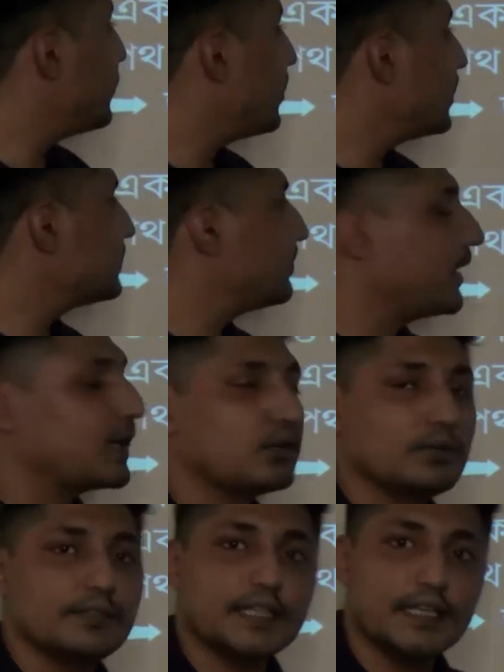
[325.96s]
পথ পার
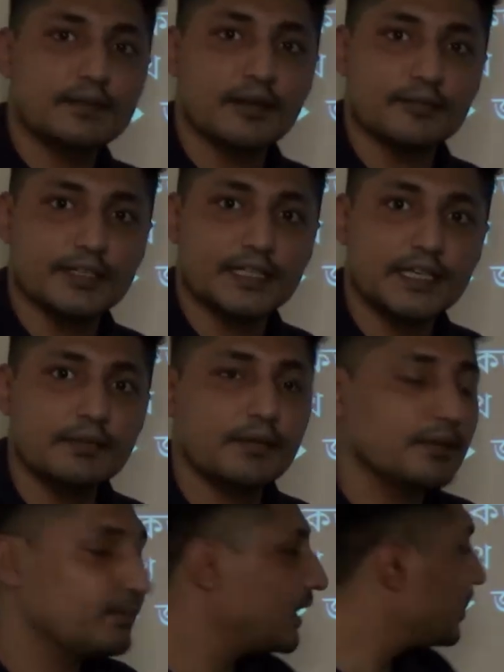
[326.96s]
হবেন কিভাবে কিভাবে
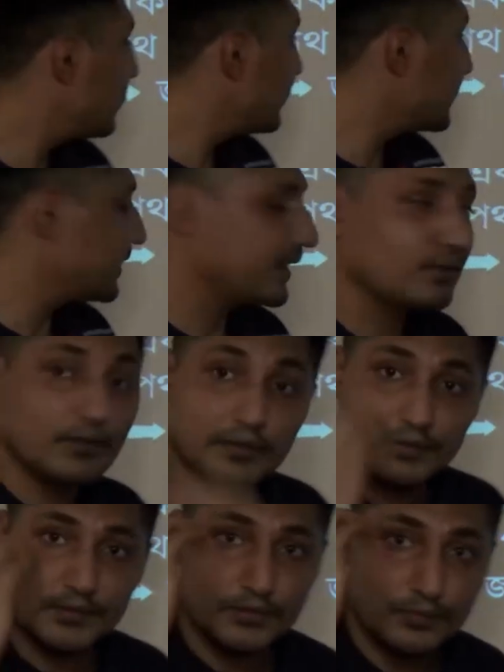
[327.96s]
পার হবেন এগুলো
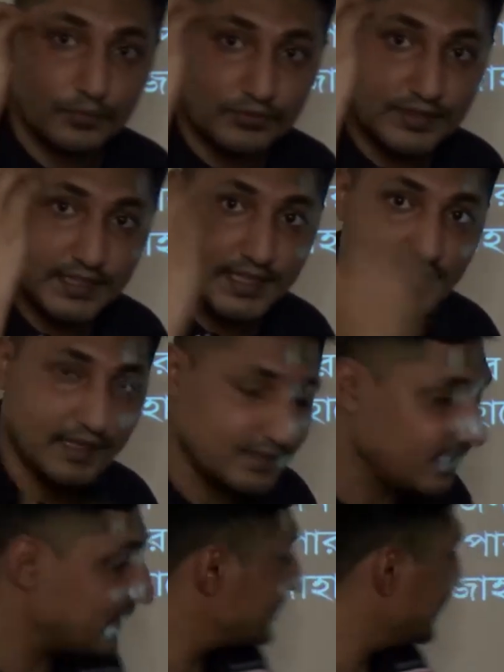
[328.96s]
কিন্তু বুদ্ধির খেলা
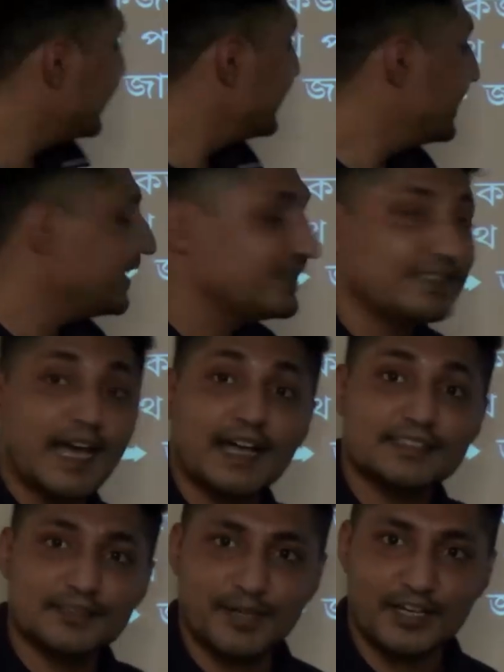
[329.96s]
ঠিক আছে
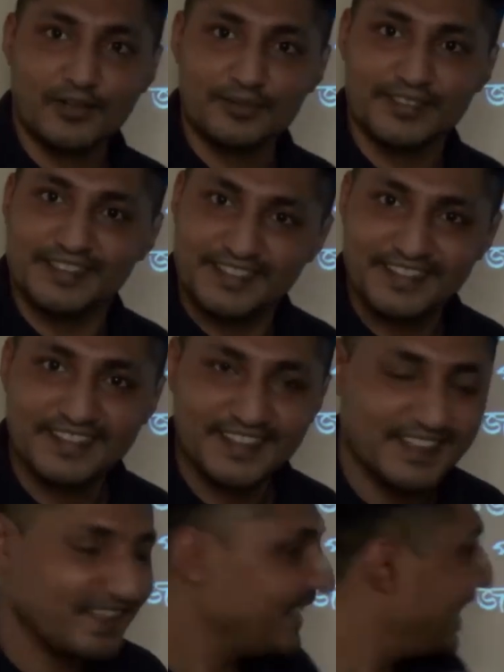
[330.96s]
জাহাজে পার হবেন
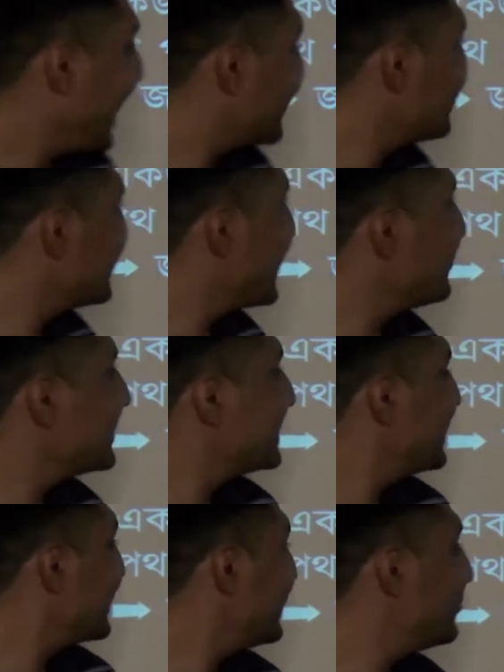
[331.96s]
একজন নাবিক
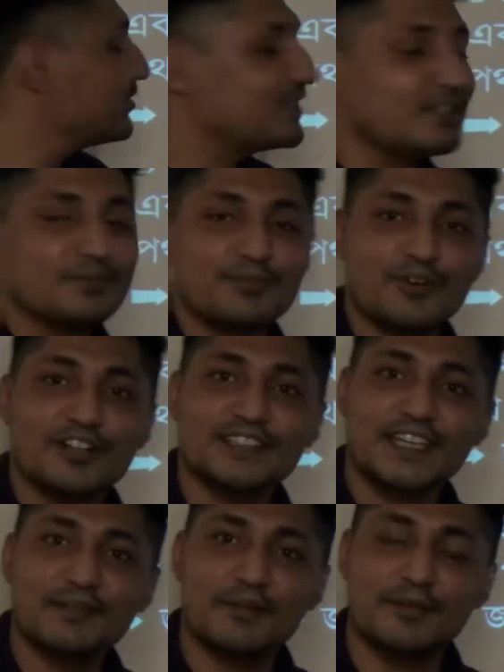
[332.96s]
তিন কিলোমিটার পথ
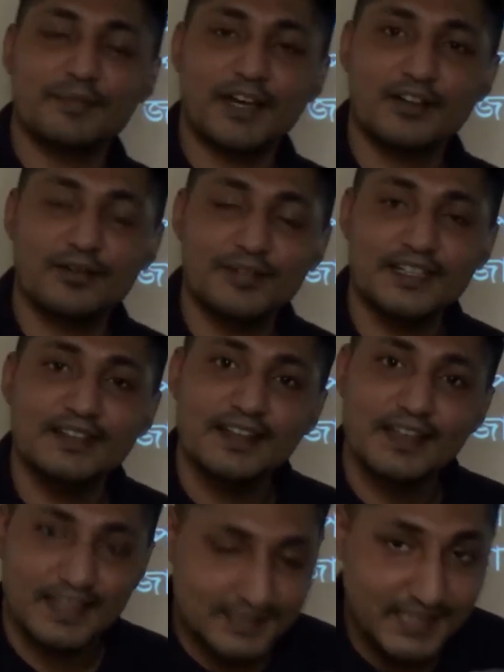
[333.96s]
কিভাবে পার হবেন
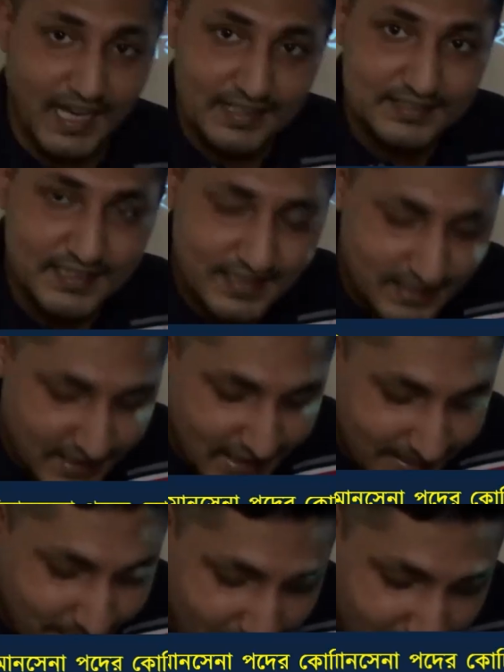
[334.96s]
জাহাজে
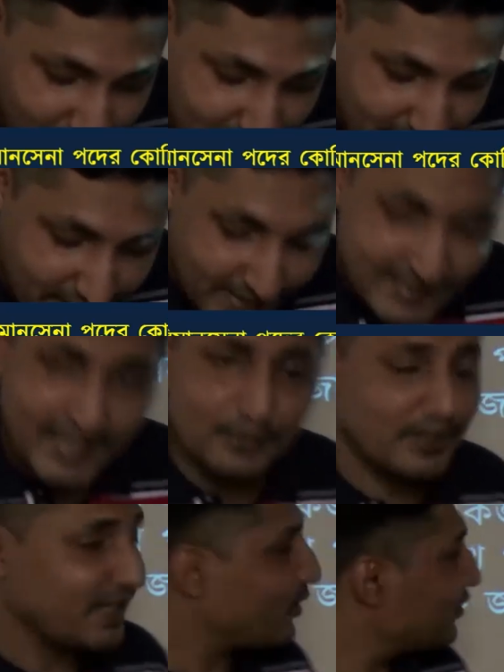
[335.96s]
পার হবে দেখো
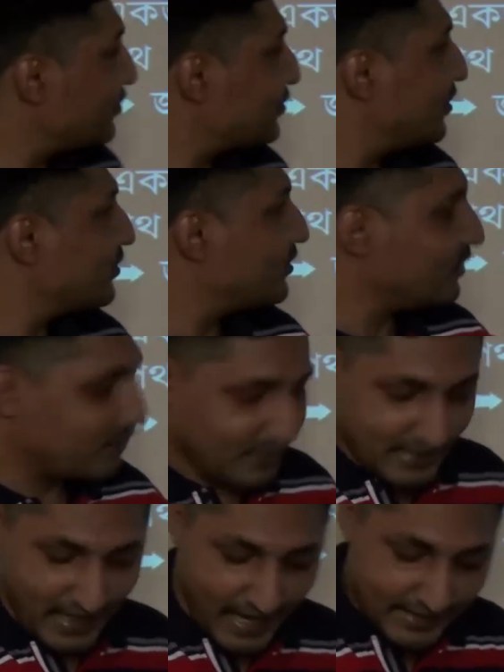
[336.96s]
এই কত সংখ্যক
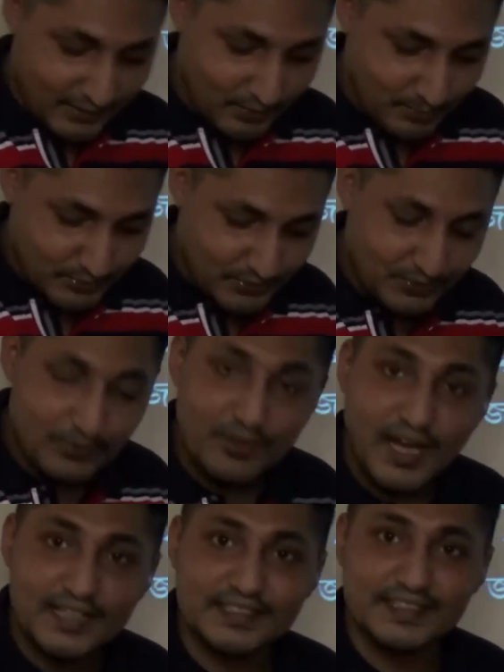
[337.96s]
আইকিউ প্রশ্নগুলো
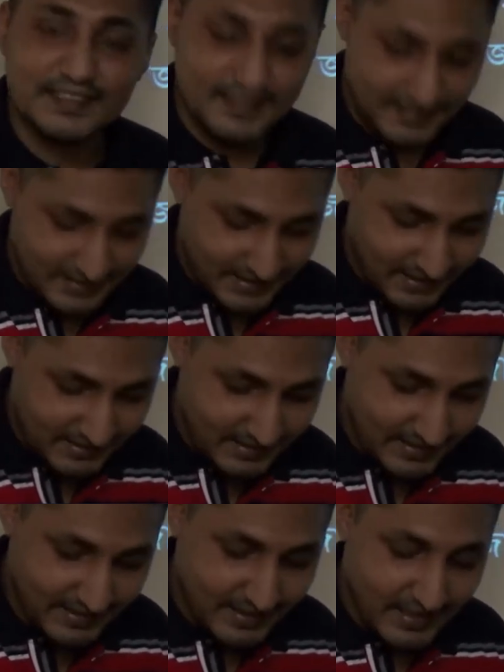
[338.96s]
আসে ঠিক আছে
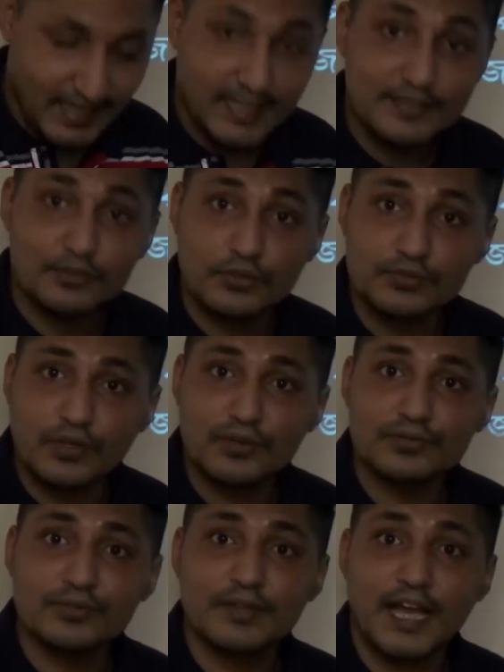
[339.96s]
আর যখন
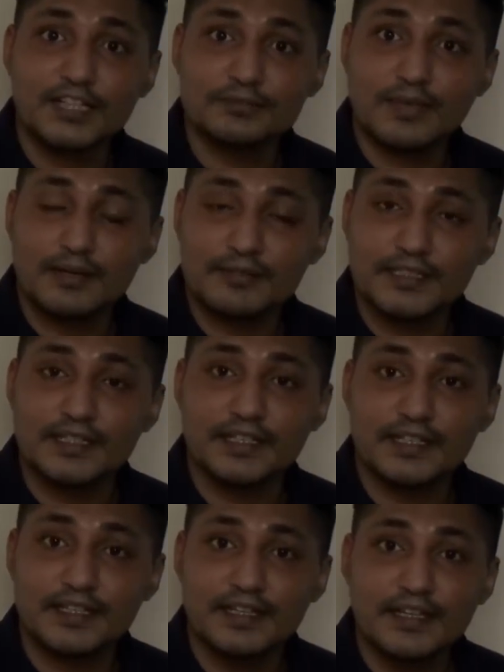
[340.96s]
তোমরা আসবো আমাদের
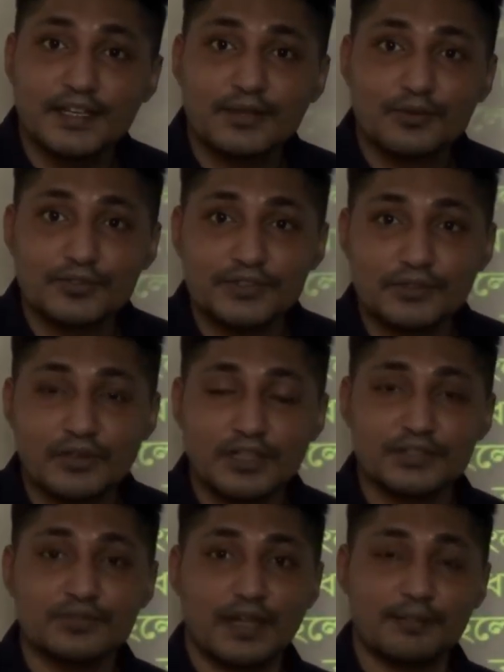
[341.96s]
এখানে কোচিং করার
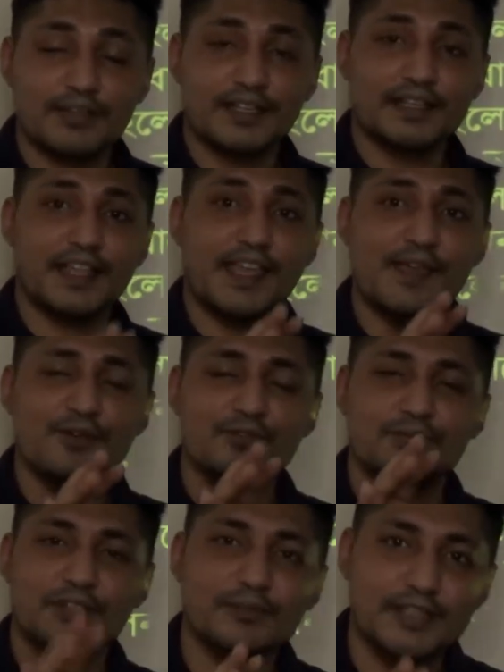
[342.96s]
জন্য আমরা এখানে হিউজ
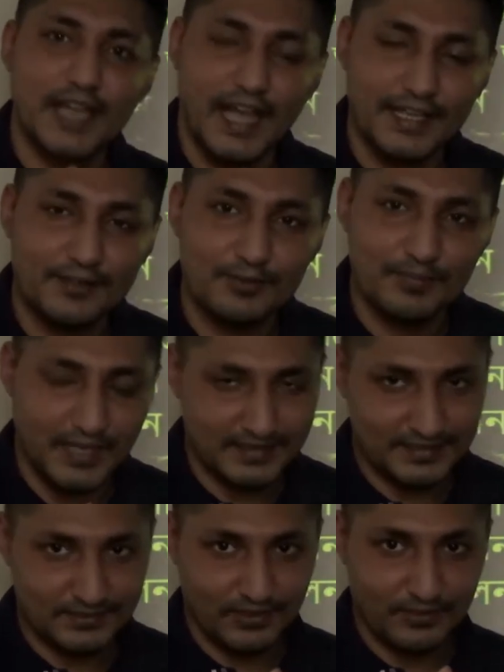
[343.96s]
পরিমাণে আইকিউ
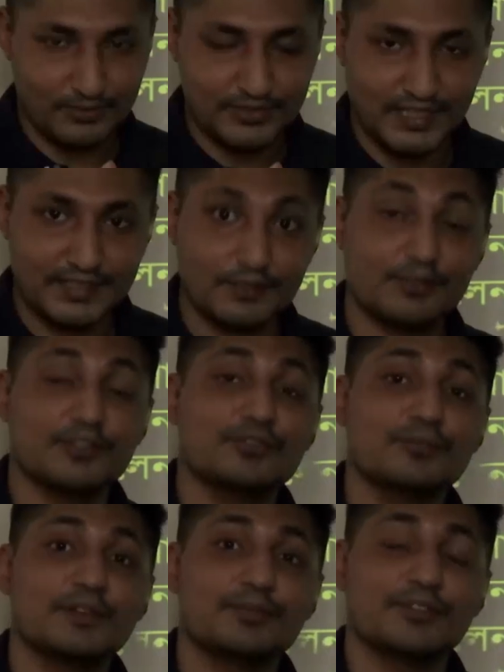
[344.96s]
প্র্যাকটিস করাবো যাতে করে
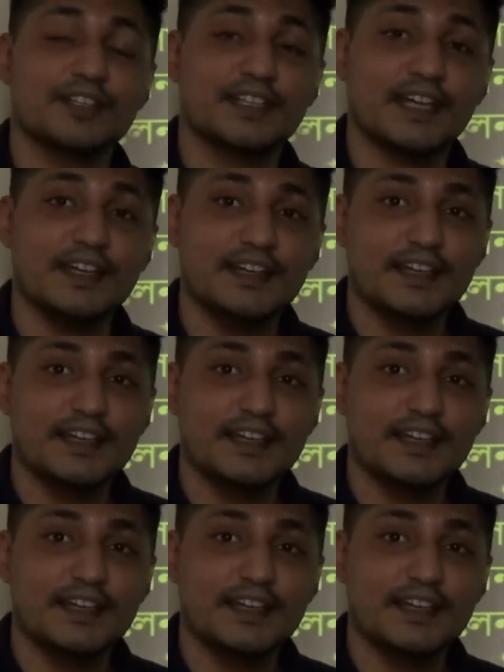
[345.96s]
তোমরা পরীক্ষায়